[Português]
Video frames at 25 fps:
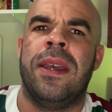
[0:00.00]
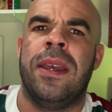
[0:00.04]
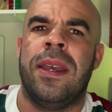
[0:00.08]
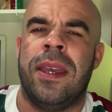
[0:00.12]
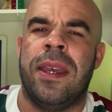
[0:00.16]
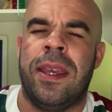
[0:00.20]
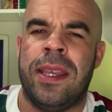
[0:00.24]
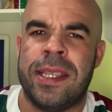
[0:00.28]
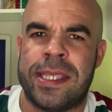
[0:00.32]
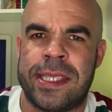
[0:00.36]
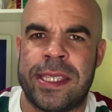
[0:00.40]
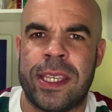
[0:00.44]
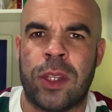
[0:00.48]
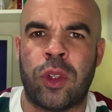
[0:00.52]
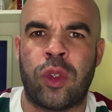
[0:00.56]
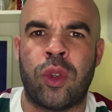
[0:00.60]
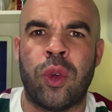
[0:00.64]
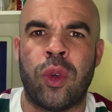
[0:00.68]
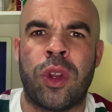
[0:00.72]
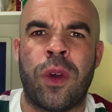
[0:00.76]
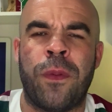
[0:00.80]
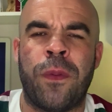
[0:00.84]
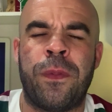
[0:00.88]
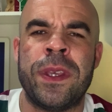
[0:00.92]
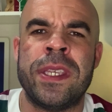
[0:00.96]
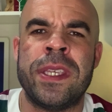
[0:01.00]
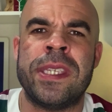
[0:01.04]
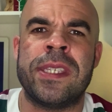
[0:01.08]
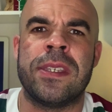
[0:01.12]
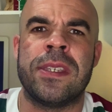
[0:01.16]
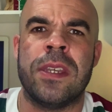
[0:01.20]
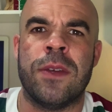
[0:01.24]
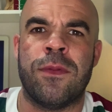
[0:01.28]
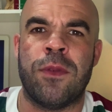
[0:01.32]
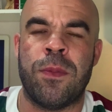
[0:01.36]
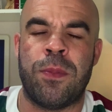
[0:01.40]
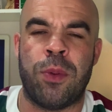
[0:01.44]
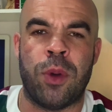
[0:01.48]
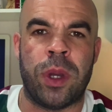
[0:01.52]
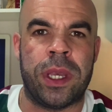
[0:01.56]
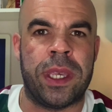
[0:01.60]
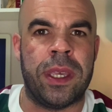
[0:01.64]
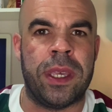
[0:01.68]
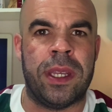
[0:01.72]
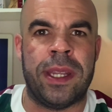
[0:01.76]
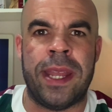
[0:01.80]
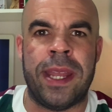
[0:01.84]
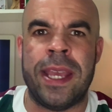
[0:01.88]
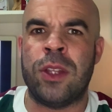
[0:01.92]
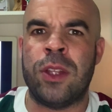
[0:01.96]
esse setor ofensivo,
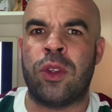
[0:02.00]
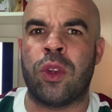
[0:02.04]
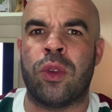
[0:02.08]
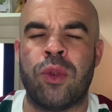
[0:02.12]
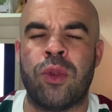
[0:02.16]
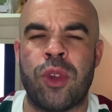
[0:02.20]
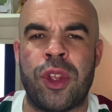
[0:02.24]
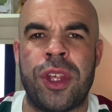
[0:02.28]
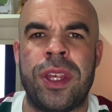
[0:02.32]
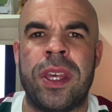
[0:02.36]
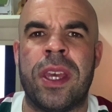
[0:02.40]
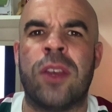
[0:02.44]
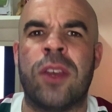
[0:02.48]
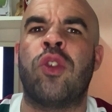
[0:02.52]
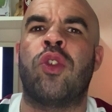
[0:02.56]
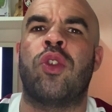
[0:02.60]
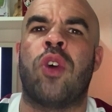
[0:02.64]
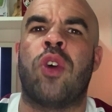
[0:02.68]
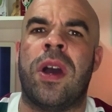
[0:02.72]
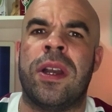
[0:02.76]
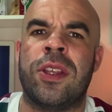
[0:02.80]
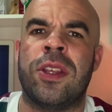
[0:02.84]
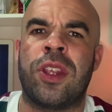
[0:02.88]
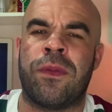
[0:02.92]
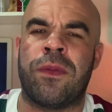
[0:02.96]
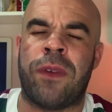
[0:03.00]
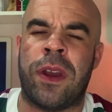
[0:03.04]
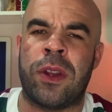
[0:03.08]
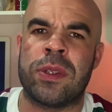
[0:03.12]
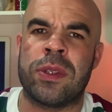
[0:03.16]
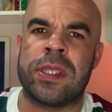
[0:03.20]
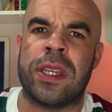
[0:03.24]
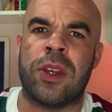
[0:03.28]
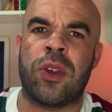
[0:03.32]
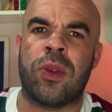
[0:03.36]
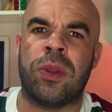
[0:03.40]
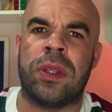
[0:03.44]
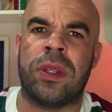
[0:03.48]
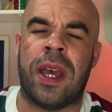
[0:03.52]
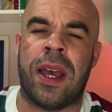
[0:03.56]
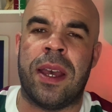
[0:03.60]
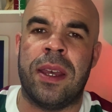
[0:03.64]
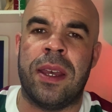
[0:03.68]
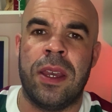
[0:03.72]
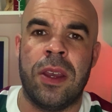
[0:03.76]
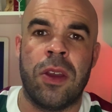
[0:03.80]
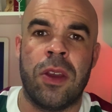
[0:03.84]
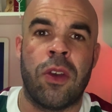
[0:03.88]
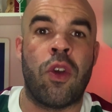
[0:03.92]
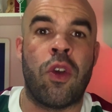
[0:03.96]
porque nem todo dia a sorte vai nos ajudar,
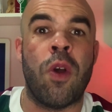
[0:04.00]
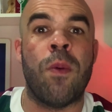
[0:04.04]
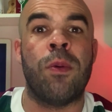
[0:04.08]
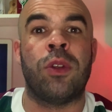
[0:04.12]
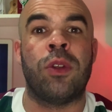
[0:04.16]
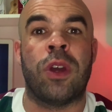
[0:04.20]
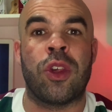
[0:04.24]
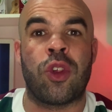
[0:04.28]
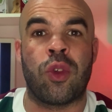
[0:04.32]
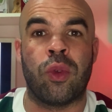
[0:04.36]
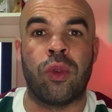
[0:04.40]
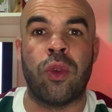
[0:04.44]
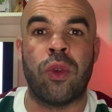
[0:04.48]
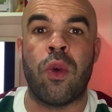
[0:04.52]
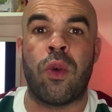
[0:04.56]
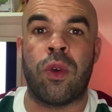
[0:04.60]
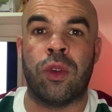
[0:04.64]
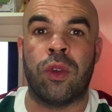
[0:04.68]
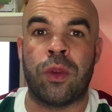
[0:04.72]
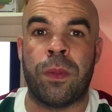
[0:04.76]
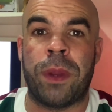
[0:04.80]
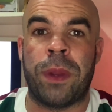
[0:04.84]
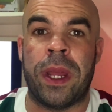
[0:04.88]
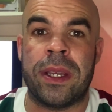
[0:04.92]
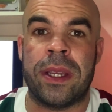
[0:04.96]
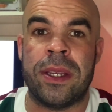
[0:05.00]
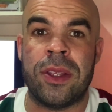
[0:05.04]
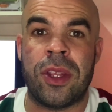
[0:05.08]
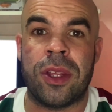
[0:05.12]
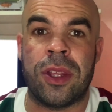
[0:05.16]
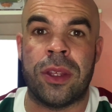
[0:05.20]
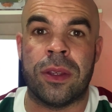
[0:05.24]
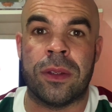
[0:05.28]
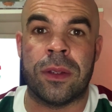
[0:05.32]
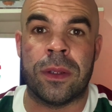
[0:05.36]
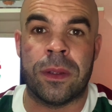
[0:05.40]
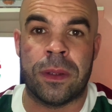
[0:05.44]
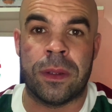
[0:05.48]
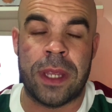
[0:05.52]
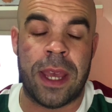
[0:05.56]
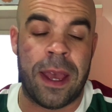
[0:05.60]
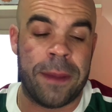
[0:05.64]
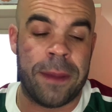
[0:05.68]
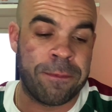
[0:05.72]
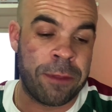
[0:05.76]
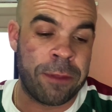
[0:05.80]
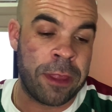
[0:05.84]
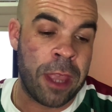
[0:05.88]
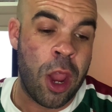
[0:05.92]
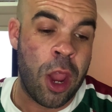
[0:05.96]
como não ajudou contra o Bragantino, né?
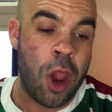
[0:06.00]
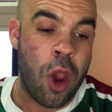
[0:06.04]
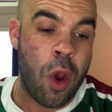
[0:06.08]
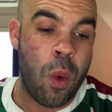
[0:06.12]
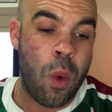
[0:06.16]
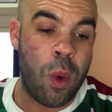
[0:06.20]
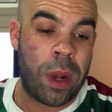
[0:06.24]
O